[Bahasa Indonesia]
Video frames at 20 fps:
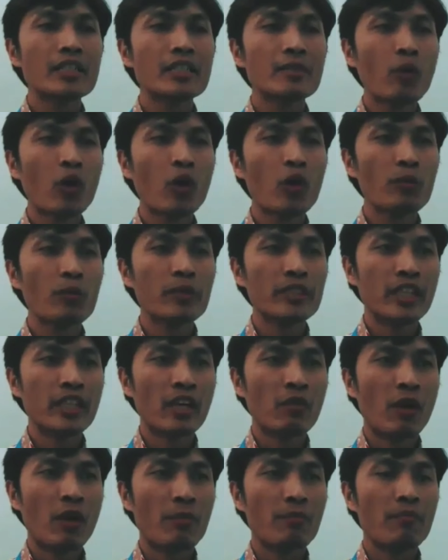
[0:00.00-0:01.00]
Simon
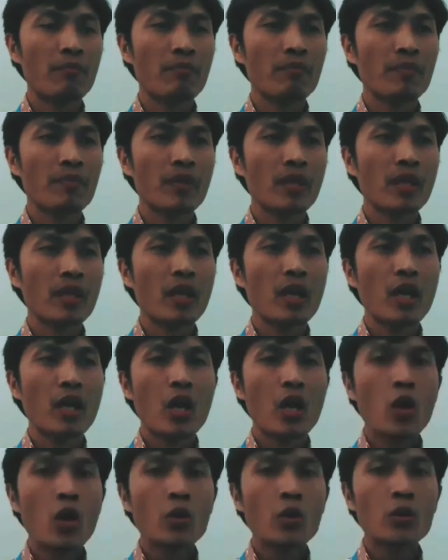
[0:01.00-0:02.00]
menjawab,
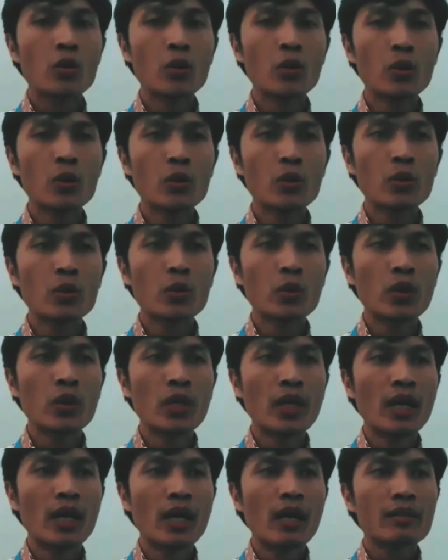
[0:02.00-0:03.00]
"Guru,
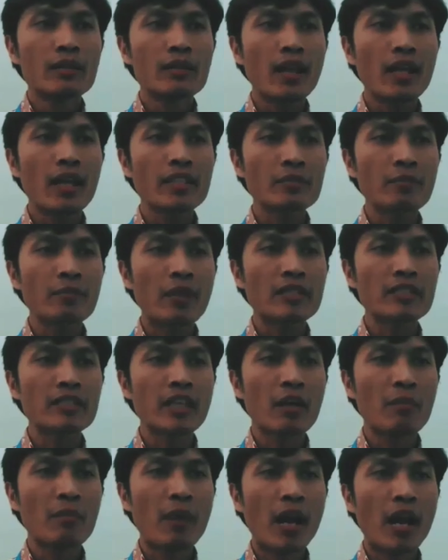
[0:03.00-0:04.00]
telah
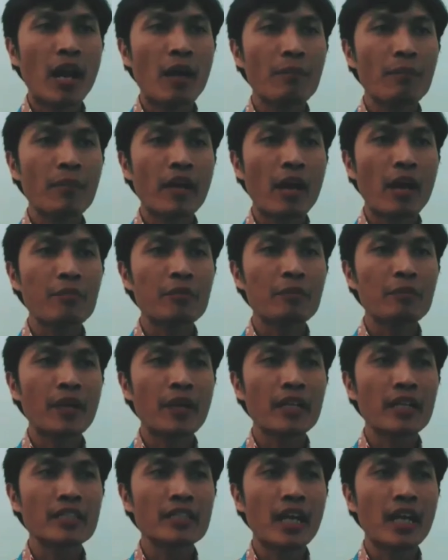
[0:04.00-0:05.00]
sepanjang malam kami
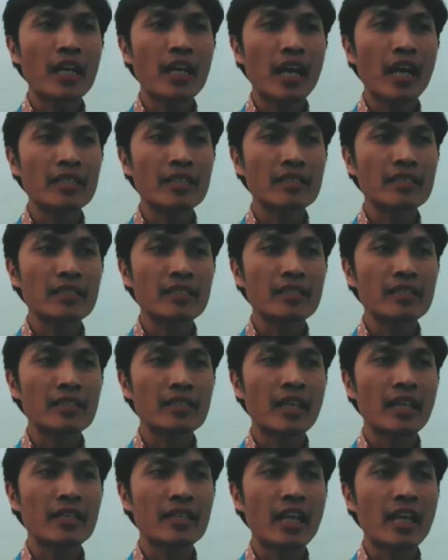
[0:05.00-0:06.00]
bekerja keras
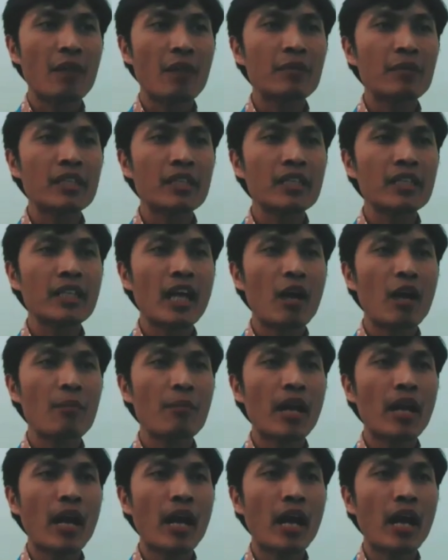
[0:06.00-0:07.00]
dan kami tidak
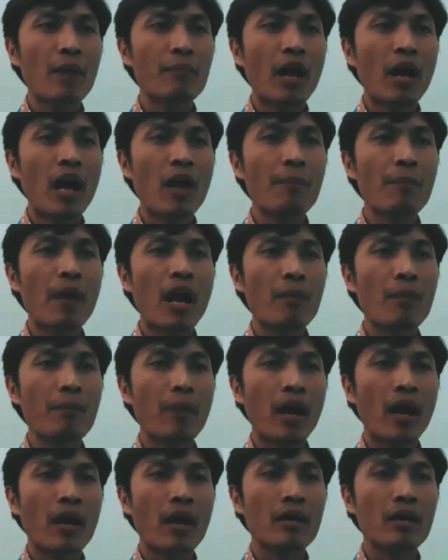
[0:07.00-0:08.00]
menangkap
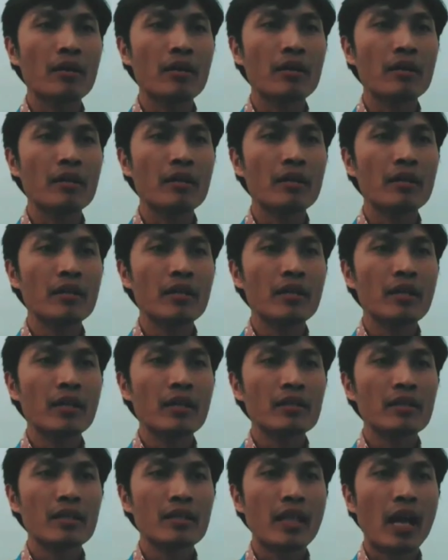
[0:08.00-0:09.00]
apa-apa.
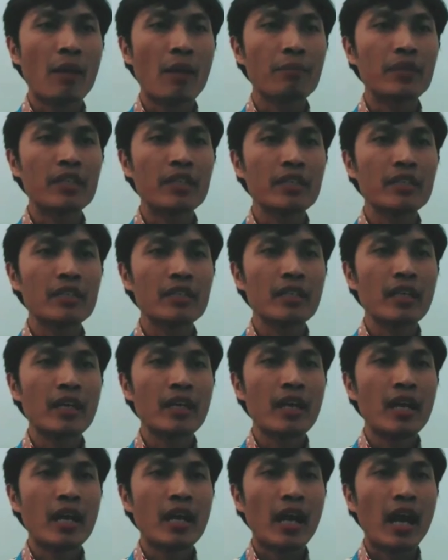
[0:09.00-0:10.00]
Tetapi
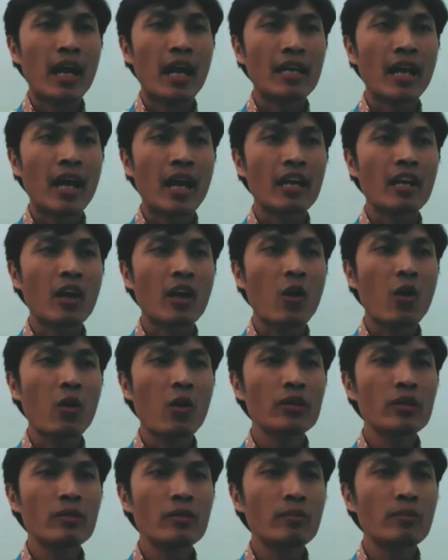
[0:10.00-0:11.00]
karena
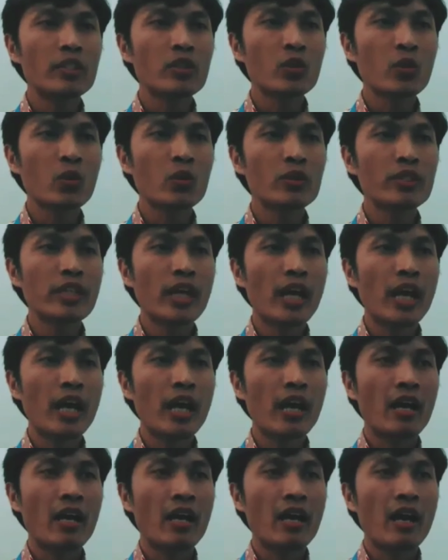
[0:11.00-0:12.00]
engkau
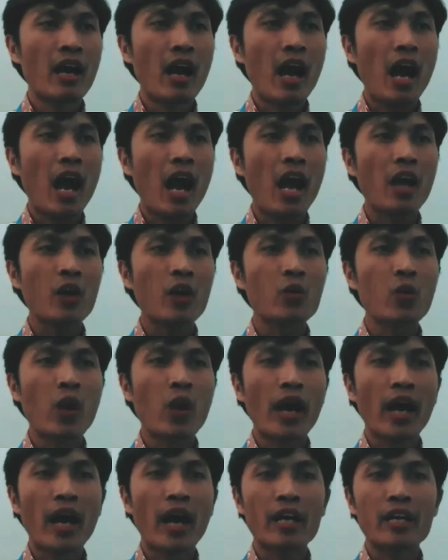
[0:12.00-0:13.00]
menyuruhnya, aku
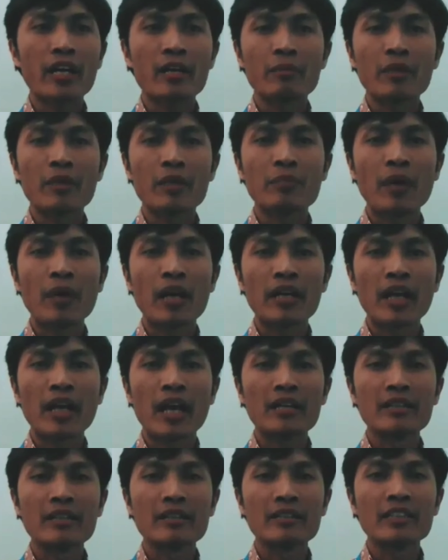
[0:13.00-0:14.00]
akan
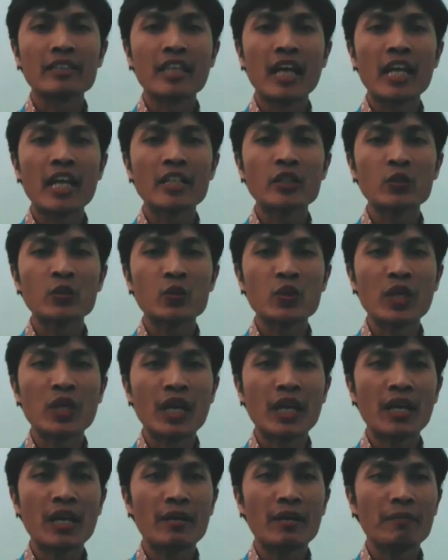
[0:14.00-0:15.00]
menebarkan jala
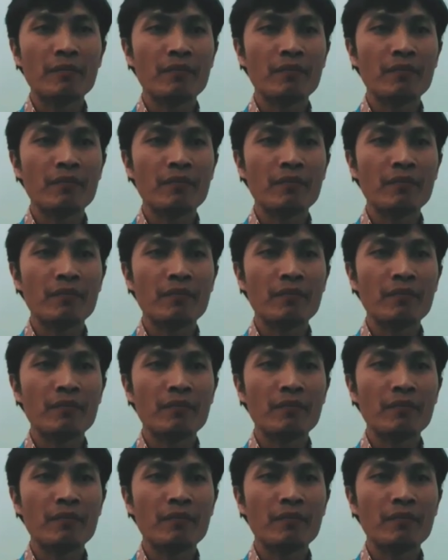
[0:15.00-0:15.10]
juga.